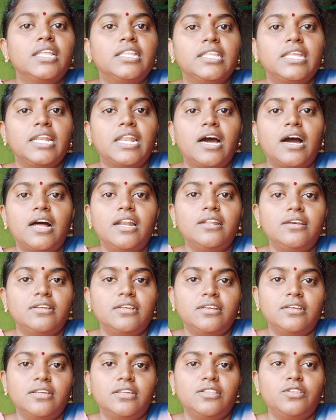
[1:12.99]
இந்த நாலு
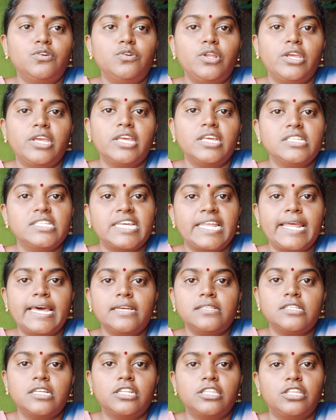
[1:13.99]
இதுவும் நீங்கள்
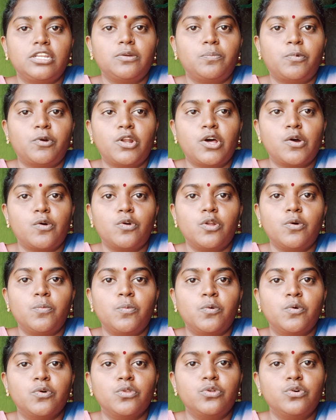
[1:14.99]
ஜெராக்ஸ் எடுத்துகிட்டு போனால் கூட
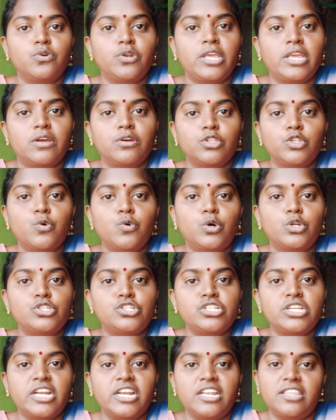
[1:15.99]
போதும் நீங்கள் வந்து
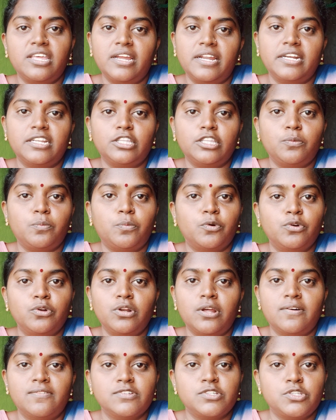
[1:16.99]
ஒரிஜினல் தான் எடுத்துகிட்டு
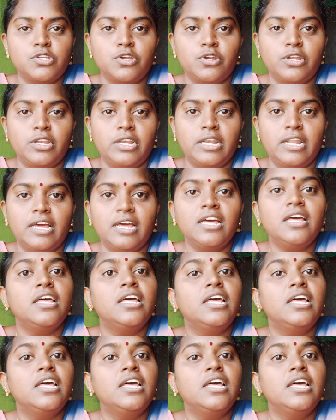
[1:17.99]
போகணுன்னு அவசியம் இல்லை